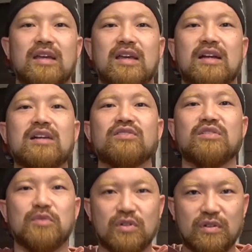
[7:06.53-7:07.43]
えー、各
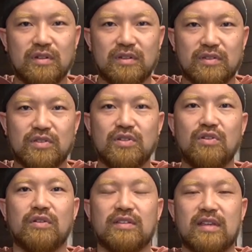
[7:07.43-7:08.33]
種目、重
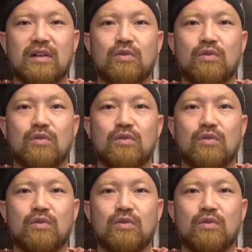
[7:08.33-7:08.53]
量ですね、